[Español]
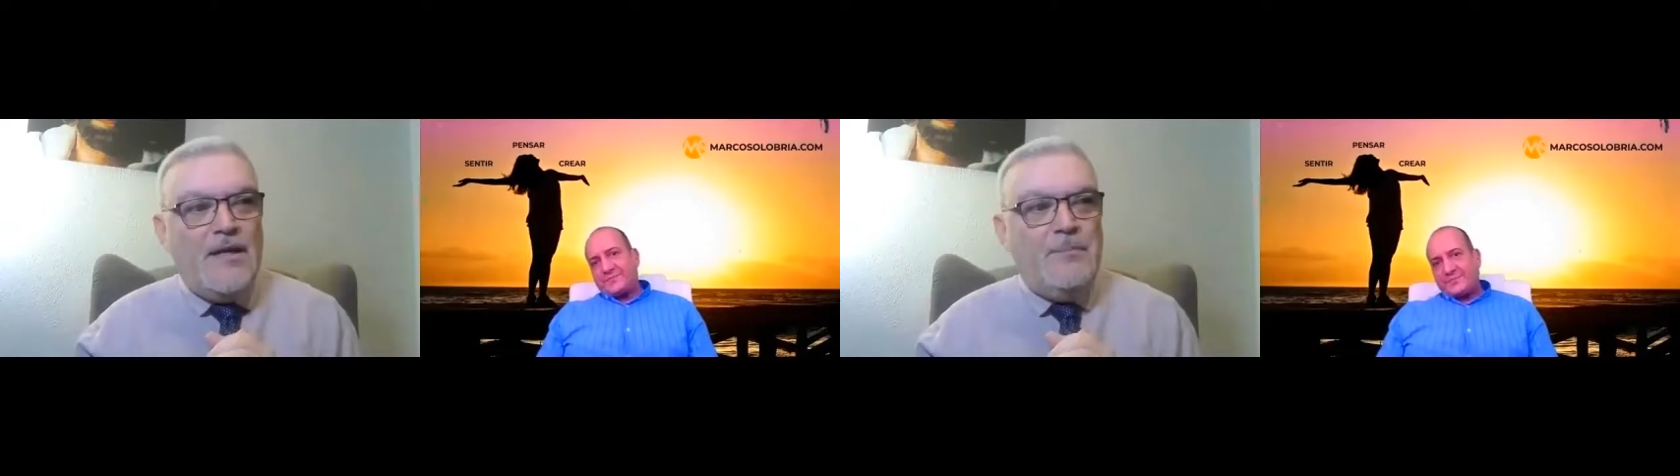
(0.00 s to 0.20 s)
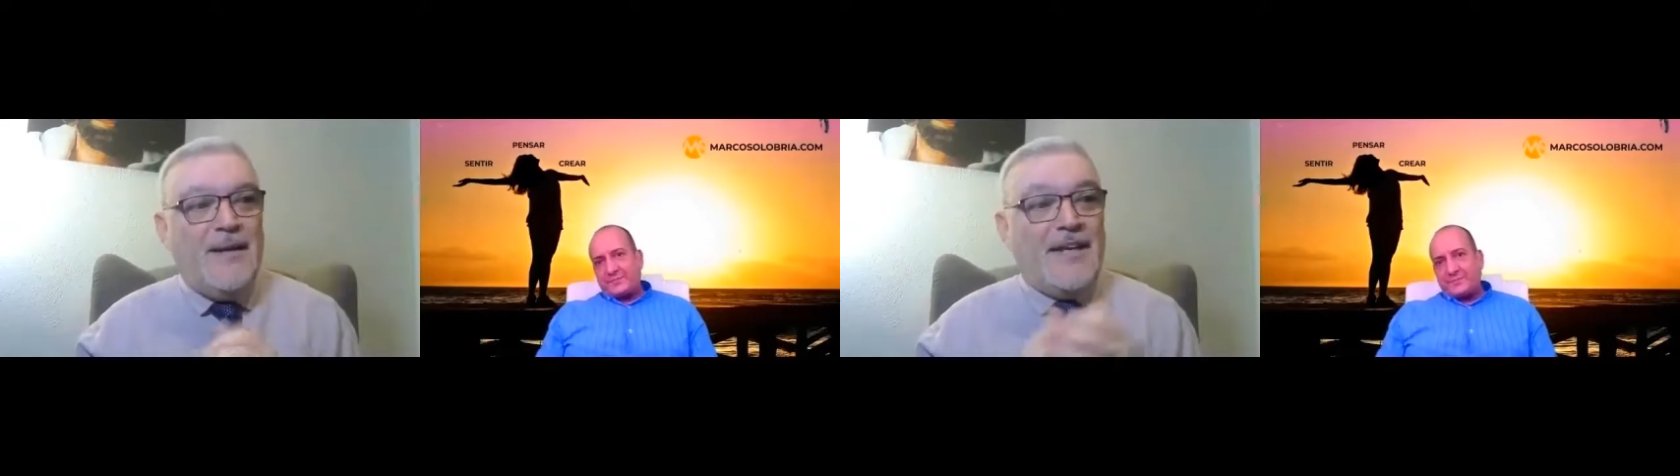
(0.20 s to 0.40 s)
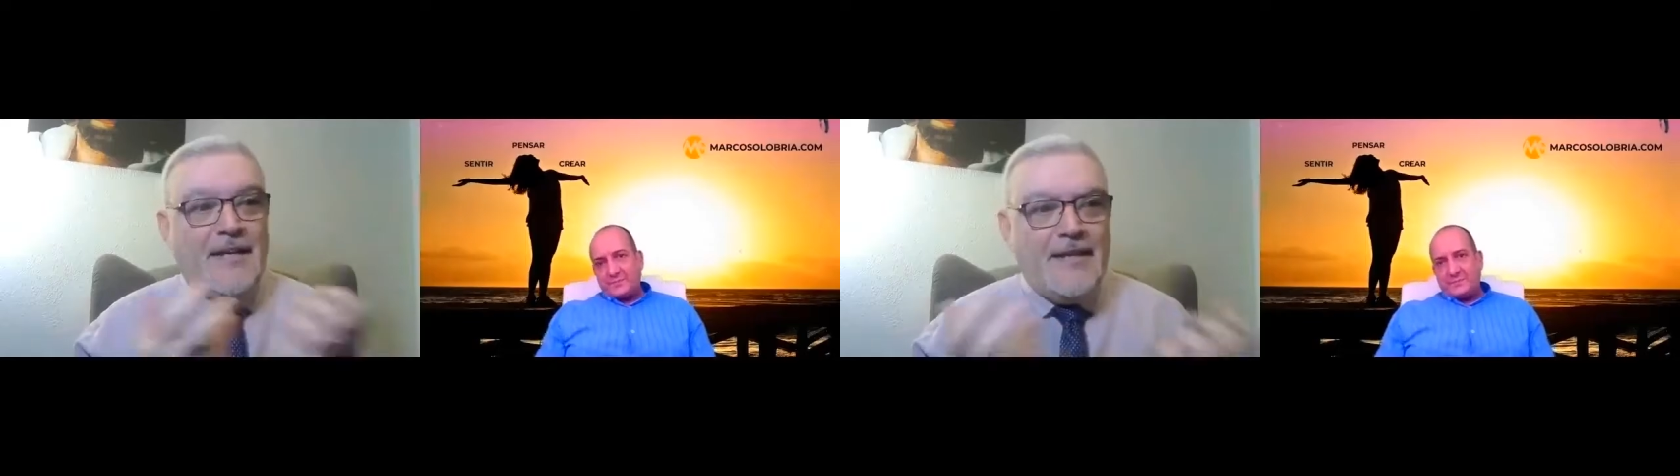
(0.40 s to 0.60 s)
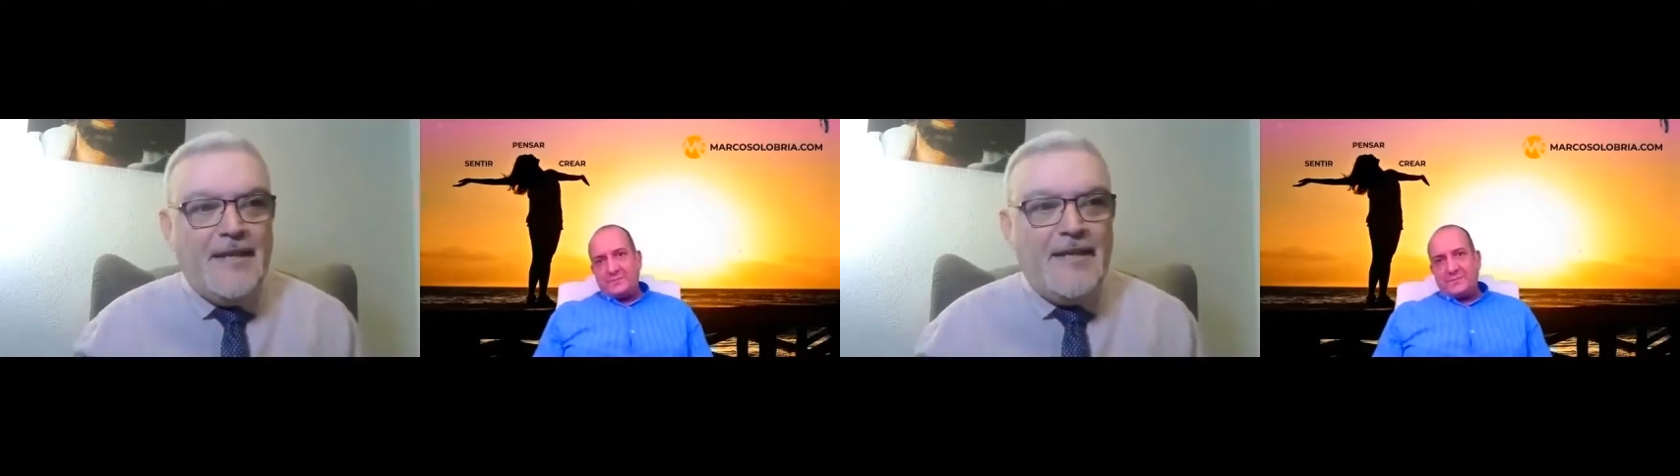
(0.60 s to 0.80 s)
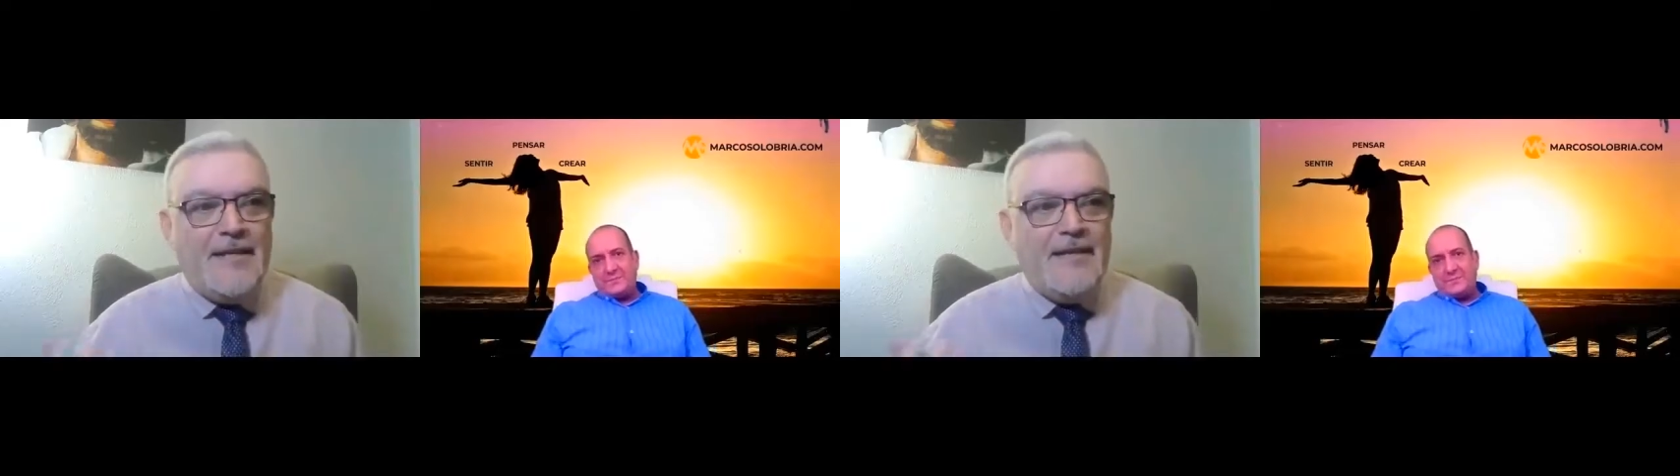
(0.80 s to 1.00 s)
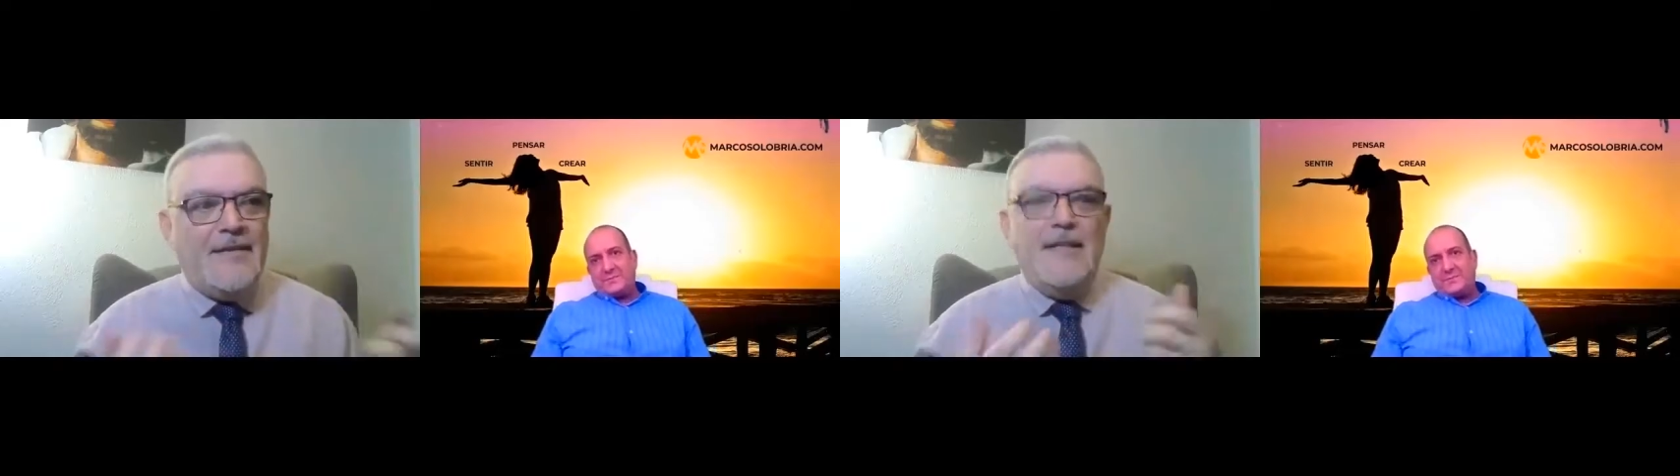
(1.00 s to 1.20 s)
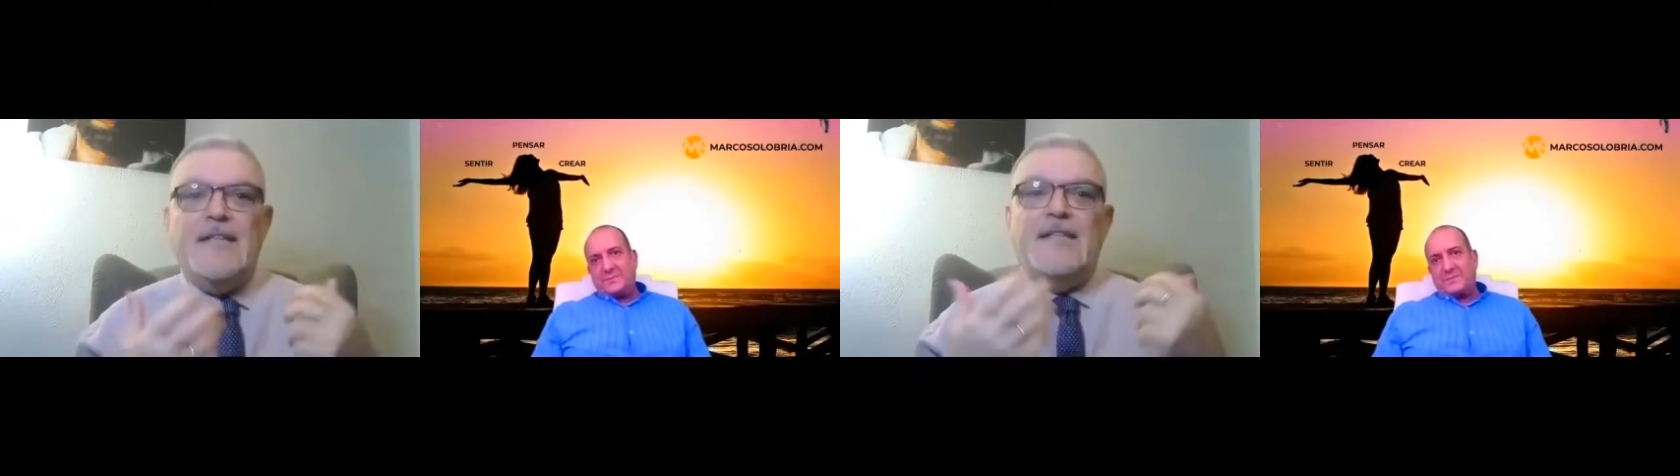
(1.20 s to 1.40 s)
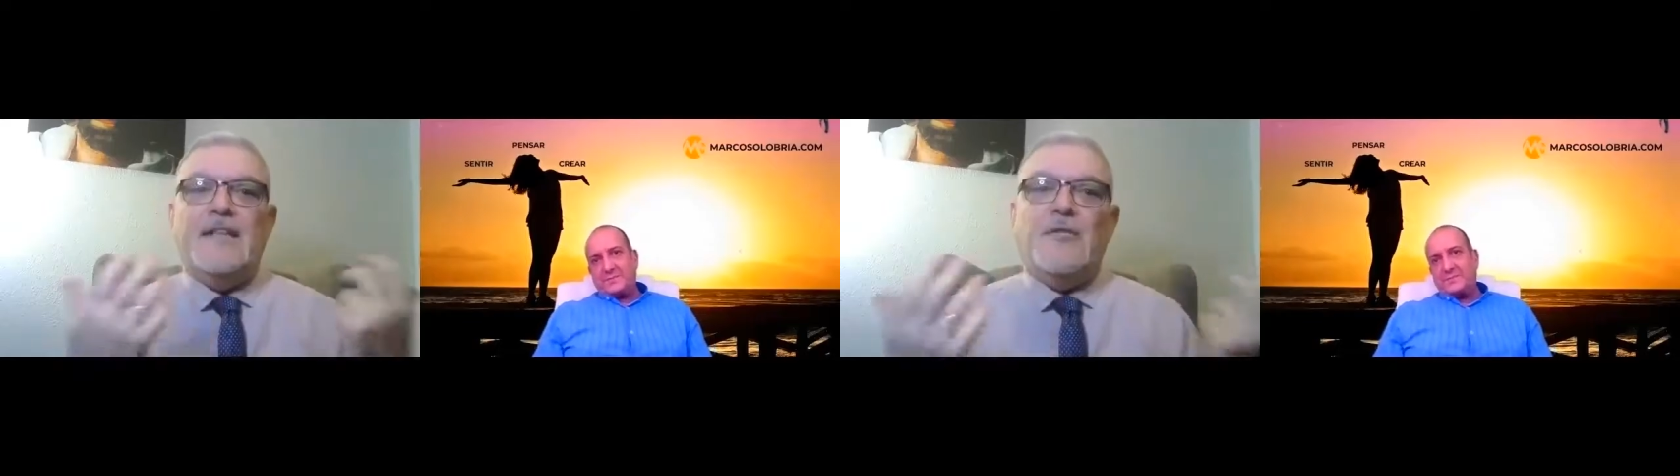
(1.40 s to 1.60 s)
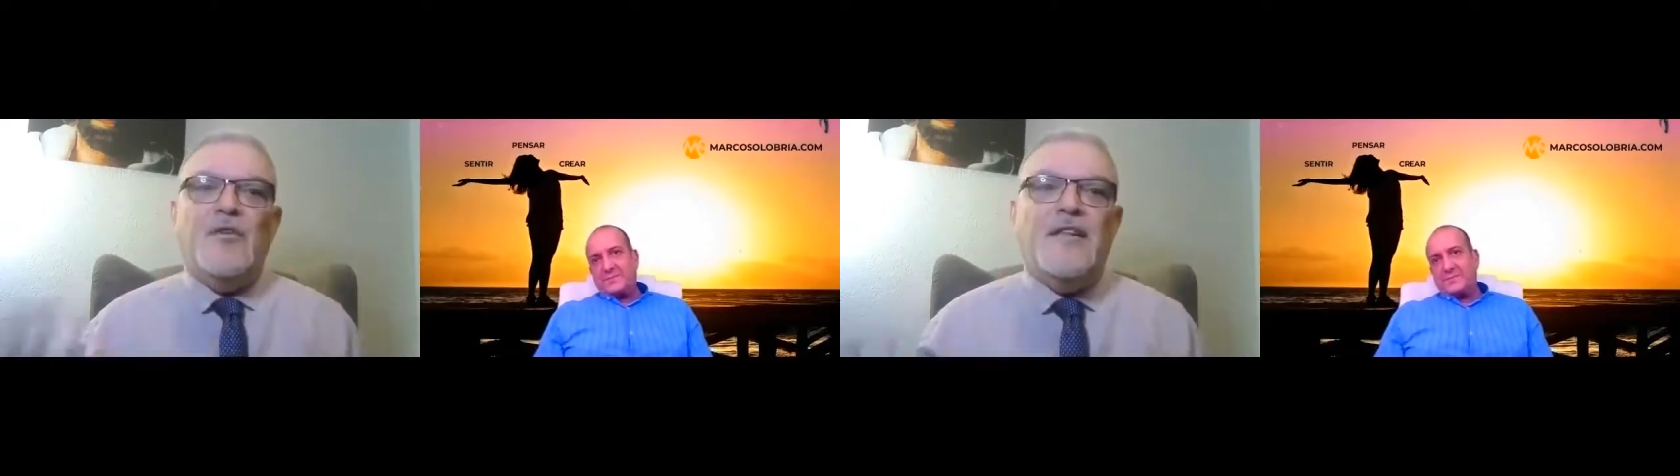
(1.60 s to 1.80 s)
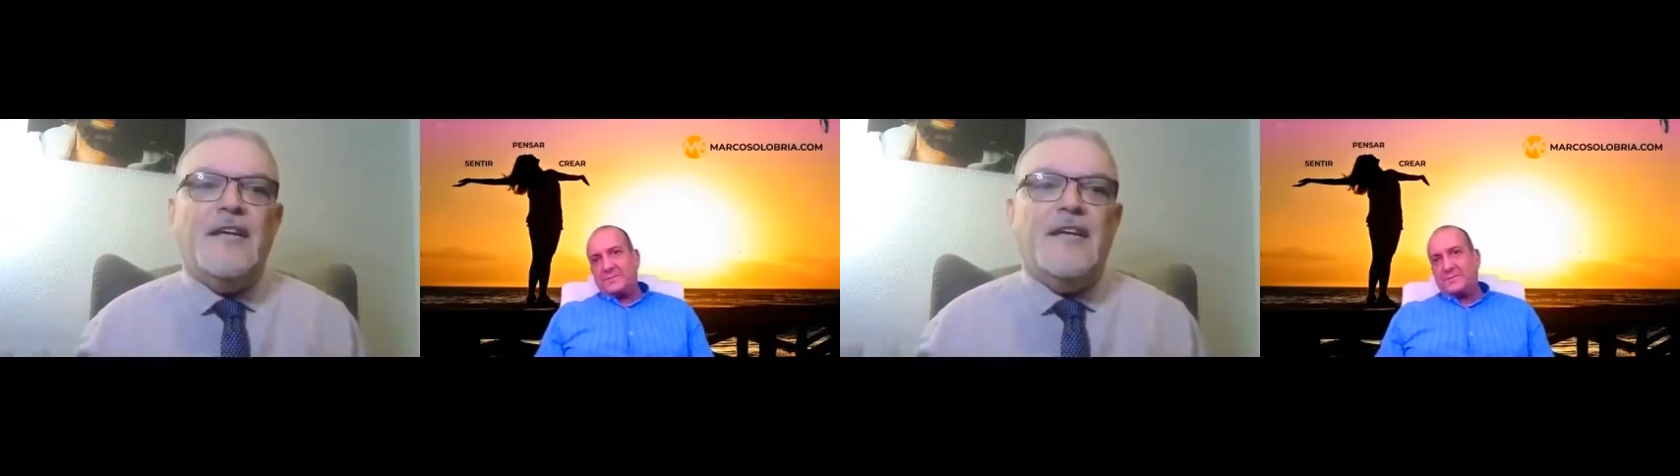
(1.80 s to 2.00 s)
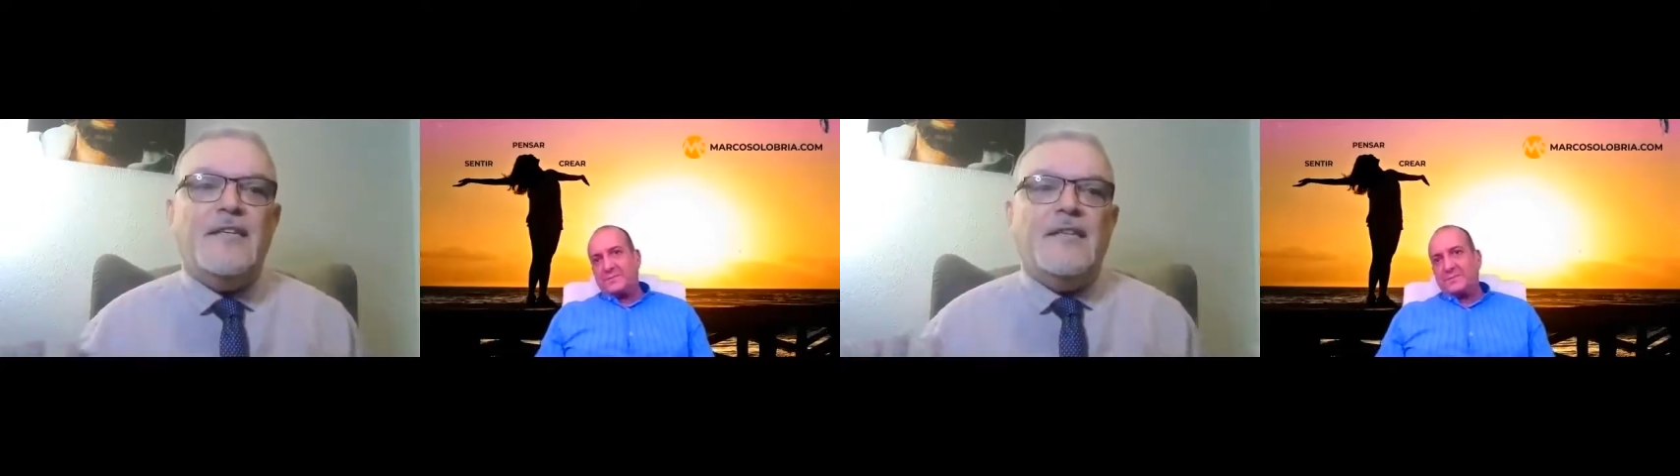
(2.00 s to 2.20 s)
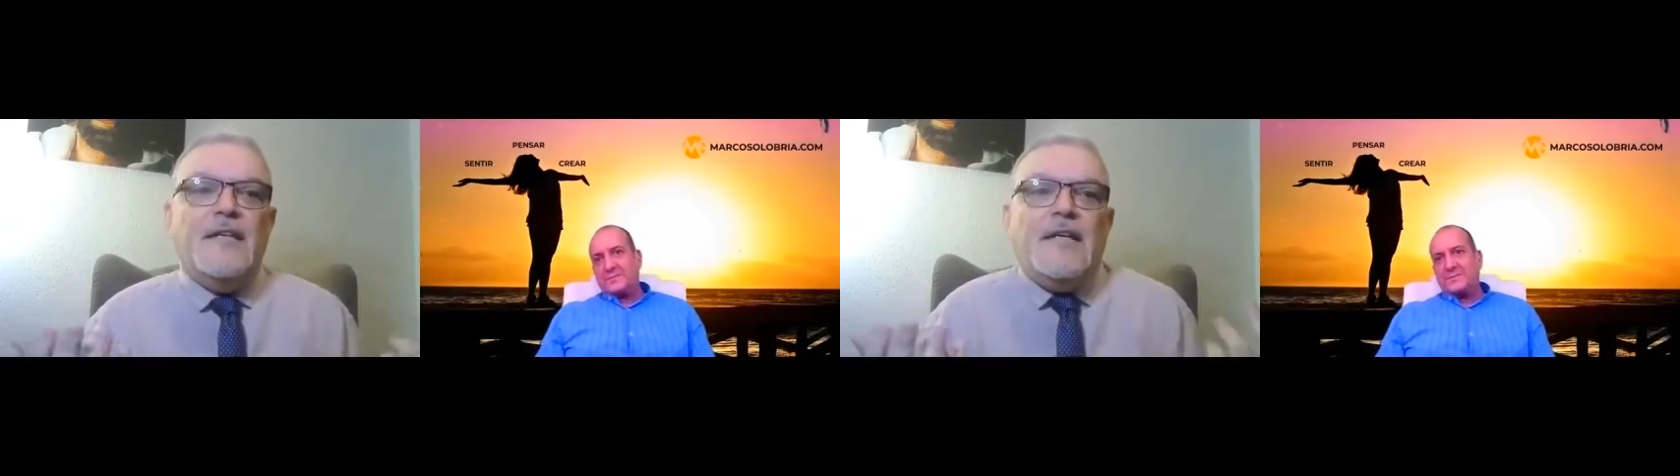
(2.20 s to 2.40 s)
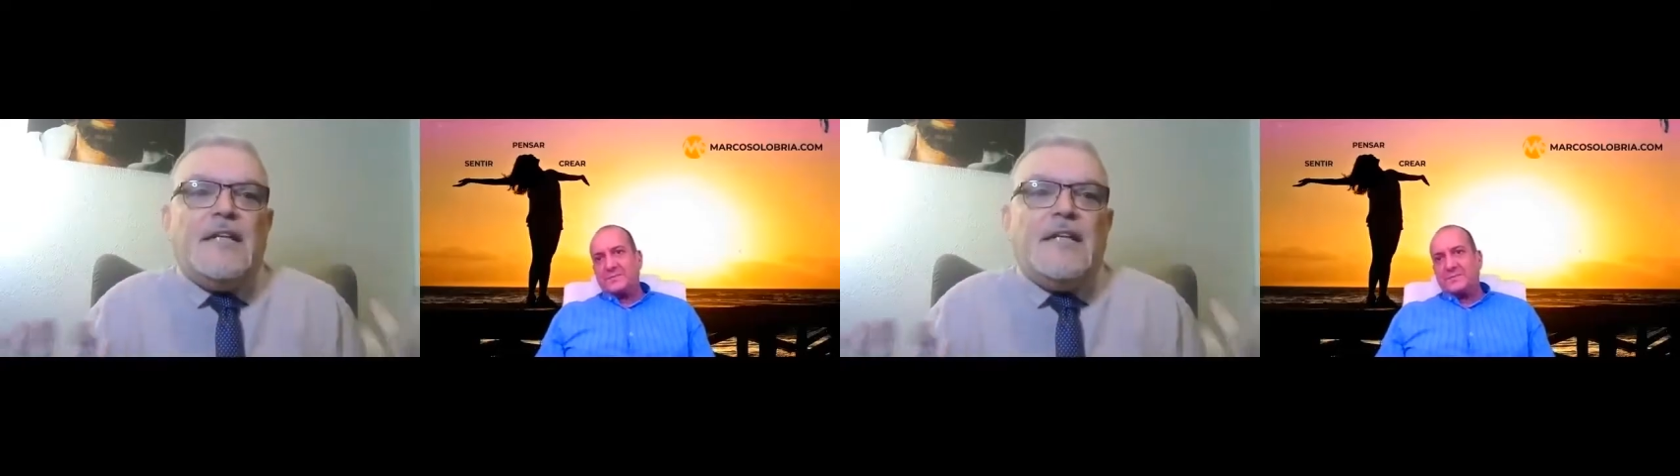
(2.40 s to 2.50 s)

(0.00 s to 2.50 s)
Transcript: eh, precariedad, inseguridad,